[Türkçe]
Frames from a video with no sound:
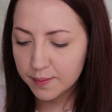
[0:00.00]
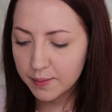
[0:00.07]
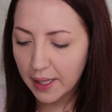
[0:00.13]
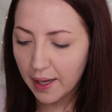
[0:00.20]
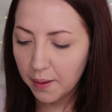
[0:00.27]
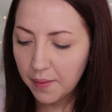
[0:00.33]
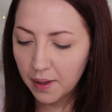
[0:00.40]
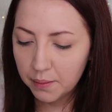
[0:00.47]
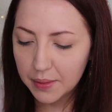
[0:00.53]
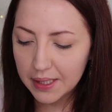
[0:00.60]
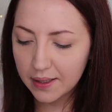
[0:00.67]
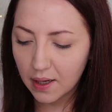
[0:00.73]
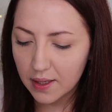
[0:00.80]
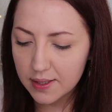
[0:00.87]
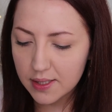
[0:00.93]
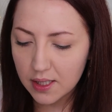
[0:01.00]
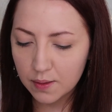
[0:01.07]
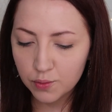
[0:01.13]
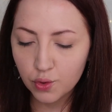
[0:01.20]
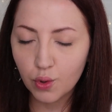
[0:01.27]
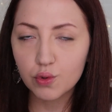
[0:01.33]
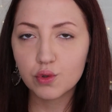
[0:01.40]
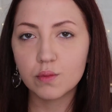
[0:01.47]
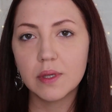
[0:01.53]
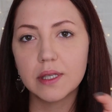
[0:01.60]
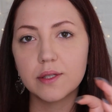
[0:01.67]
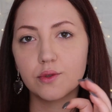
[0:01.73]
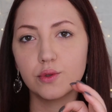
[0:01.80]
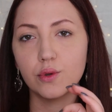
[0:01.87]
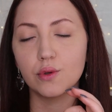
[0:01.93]
Şimdi hemen bir kaşlarımı
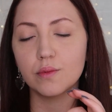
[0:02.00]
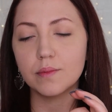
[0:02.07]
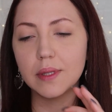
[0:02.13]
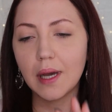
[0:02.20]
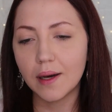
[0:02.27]
doldurmak istiyorum.